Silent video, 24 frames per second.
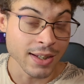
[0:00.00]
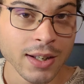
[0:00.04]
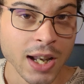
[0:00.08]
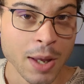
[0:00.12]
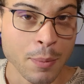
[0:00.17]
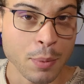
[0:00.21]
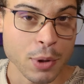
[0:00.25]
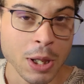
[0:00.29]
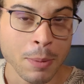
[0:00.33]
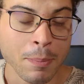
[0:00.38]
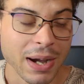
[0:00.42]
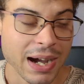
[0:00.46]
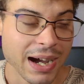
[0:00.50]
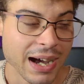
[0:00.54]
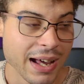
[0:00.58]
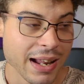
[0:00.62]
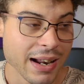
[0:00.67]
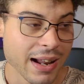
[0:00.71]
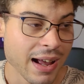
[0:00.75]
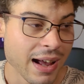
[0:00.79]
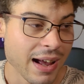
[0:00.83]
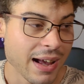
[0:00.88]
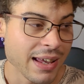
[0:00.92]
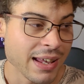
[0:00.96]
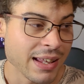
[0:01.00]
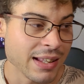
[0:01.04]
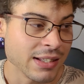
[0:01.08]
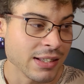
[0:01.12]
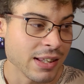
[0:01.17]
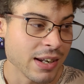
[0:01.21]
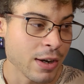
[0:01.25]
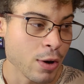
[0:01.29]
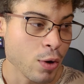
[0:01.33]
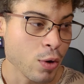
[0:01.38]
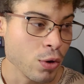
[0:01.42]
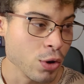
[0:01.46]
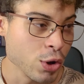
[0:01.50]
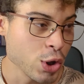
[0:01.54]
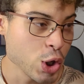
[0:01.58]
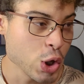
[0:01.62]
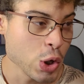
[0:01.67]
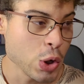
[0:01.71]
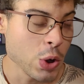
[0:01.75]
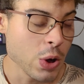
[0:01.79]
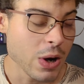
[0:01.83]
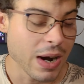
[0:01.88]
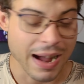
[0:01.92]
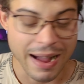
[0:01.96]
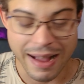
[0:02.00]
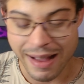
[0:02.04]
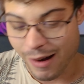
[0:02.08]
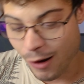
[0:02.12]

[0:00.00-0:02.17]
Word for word: la podés pagar a entre 8 a